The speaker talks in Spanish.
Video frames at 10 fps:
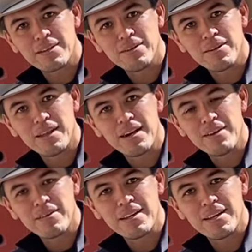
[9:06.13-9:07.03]
todo dar.
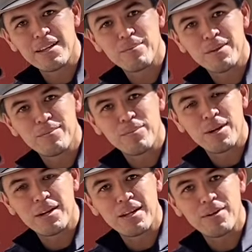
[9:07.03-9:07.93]
No quieren también un
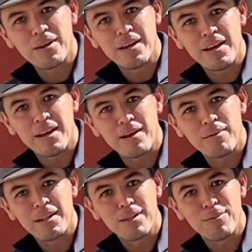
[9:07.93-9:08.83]
puerquito allá a la
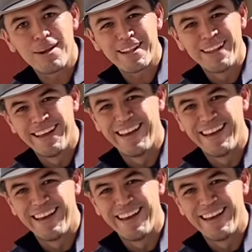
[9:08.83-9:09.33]
vuelta y vuelta.